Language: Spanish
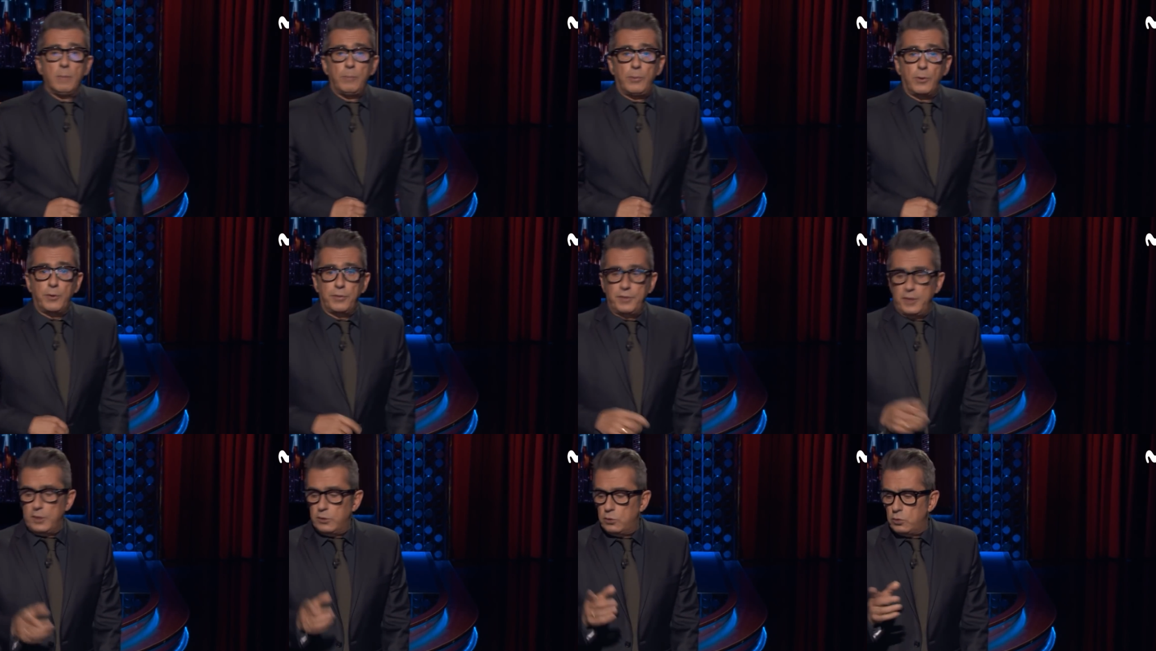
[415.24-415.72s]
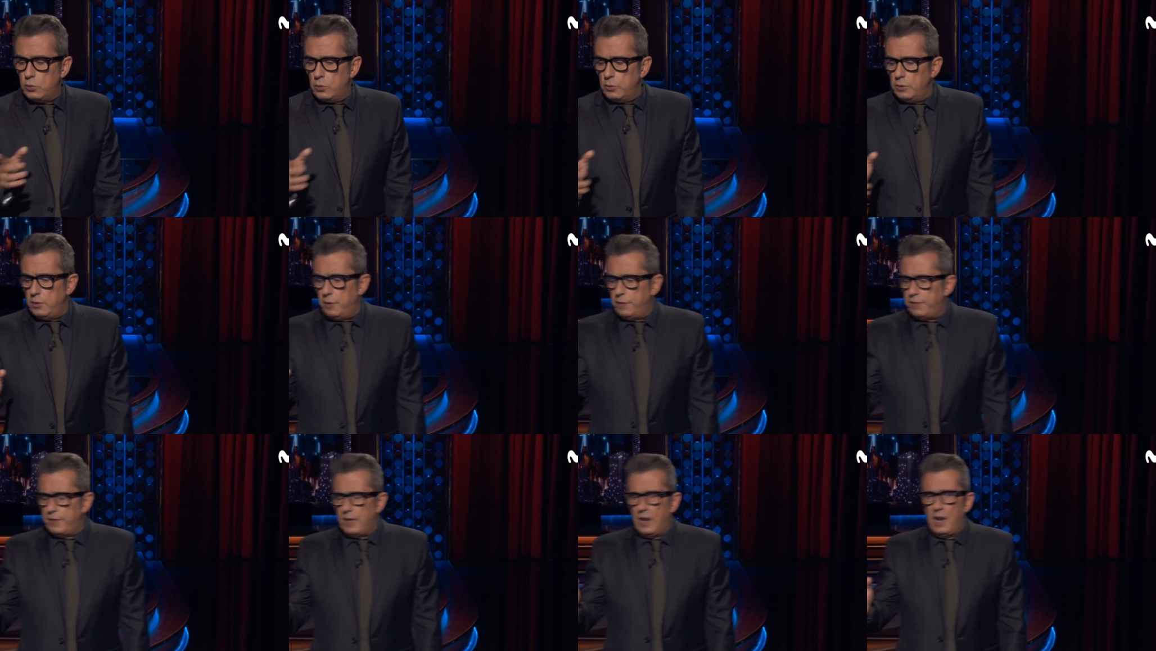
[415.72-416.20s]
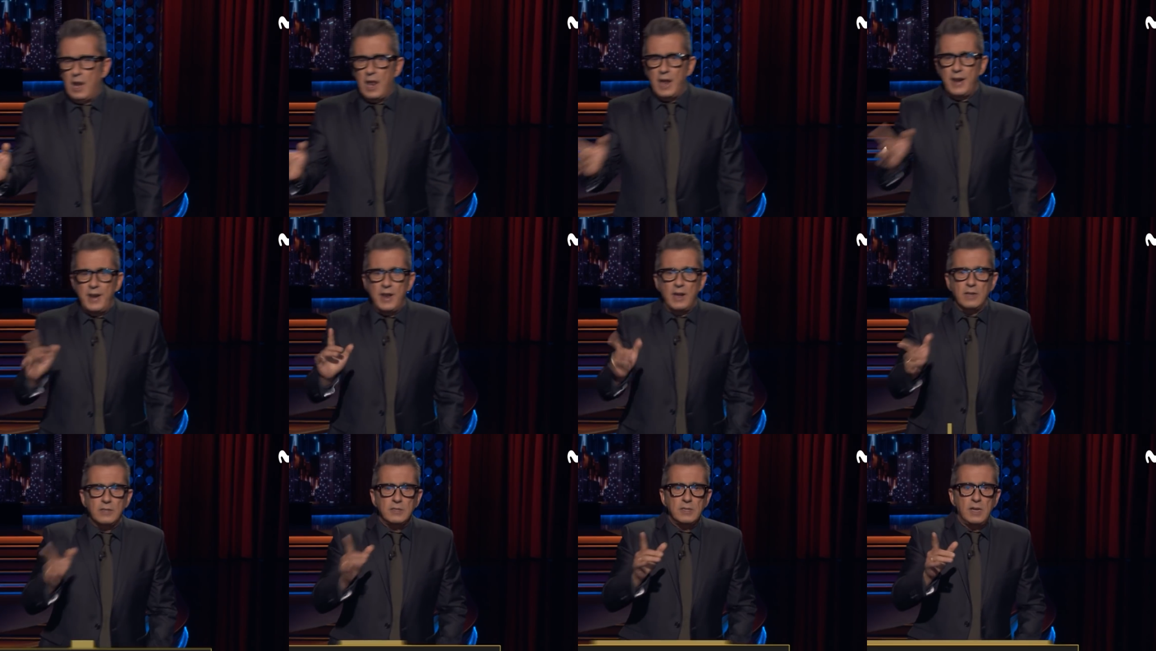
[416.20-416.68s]
por cierto, dice la
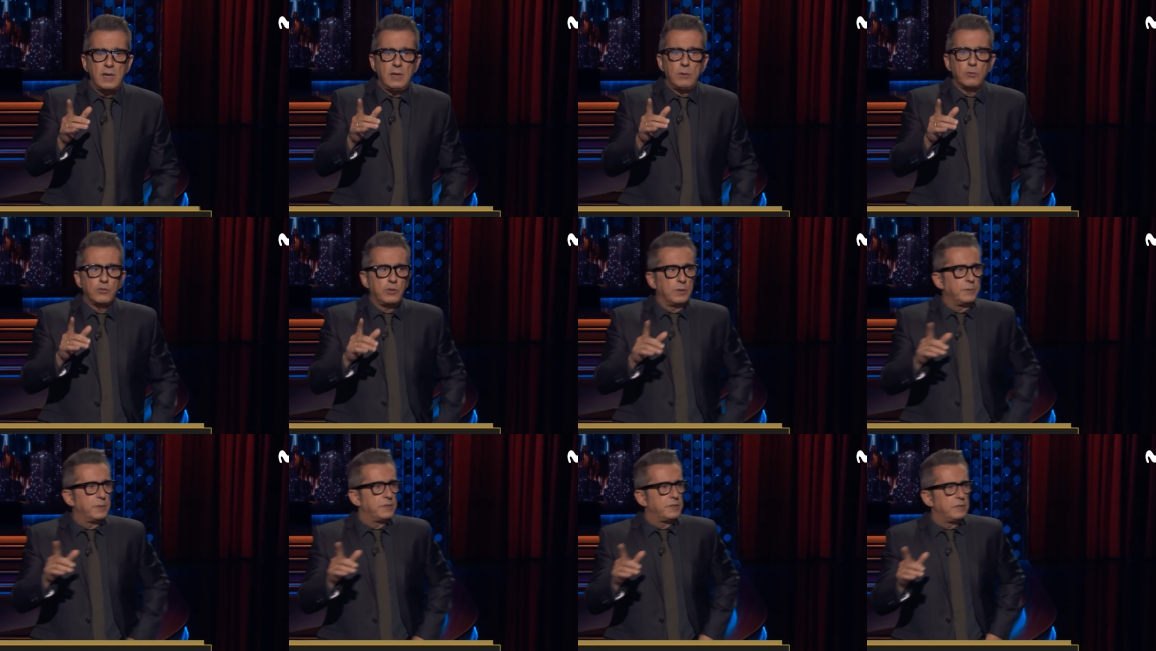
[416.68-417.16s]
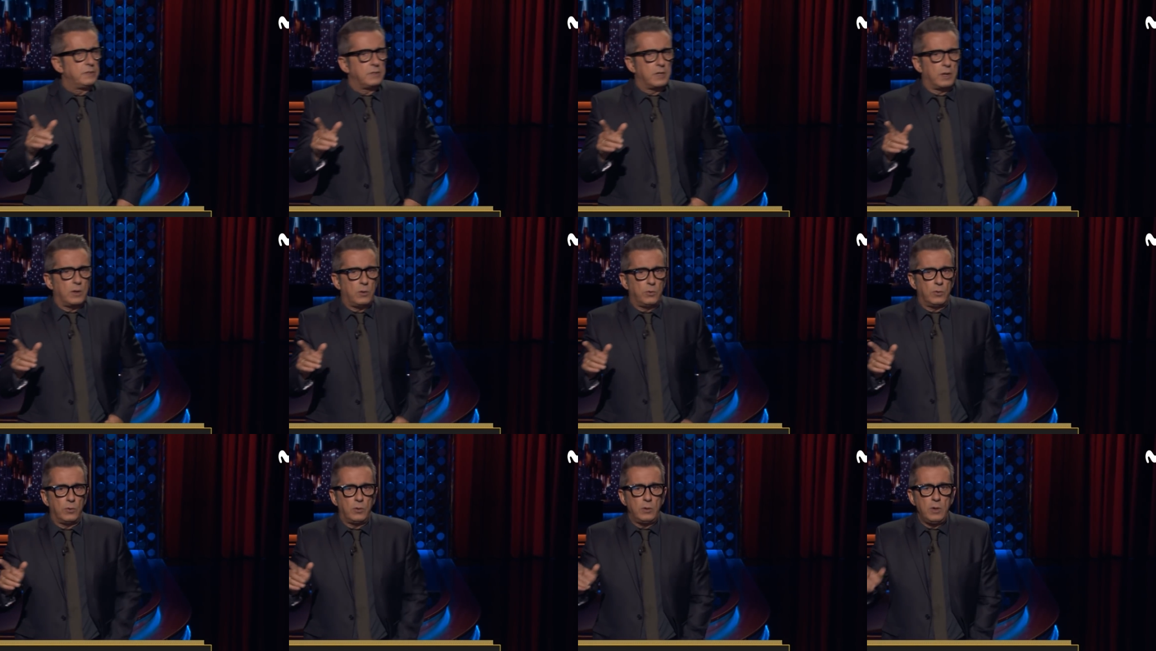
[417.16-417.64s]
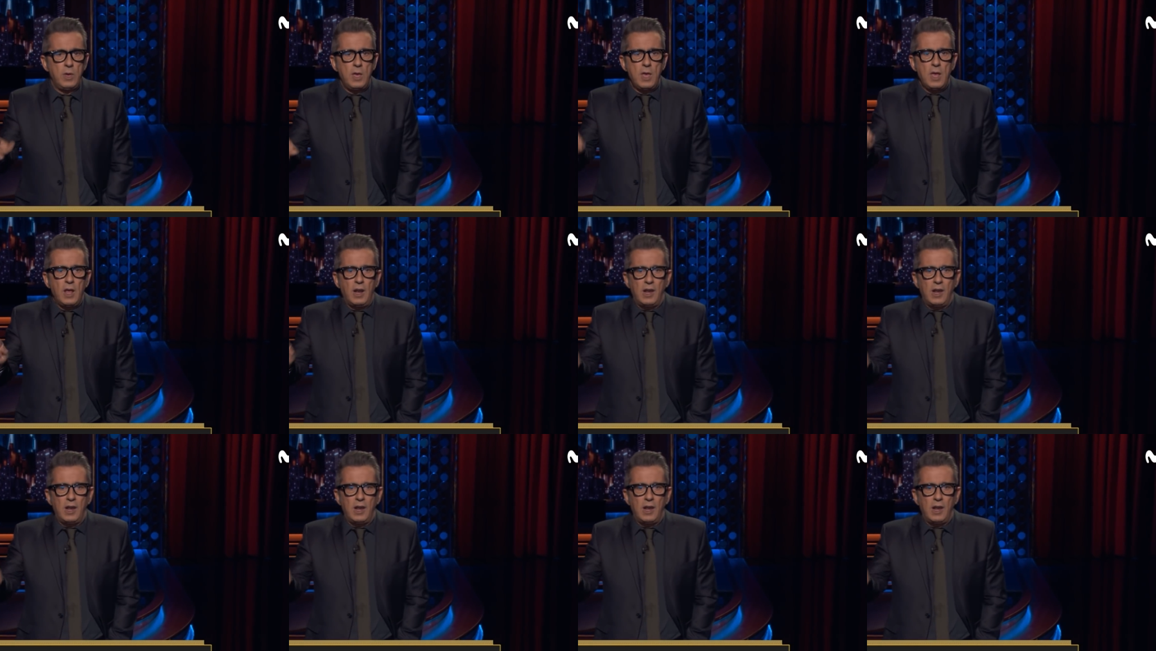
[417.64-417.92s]
NASA, os habéis enterado, ¿no?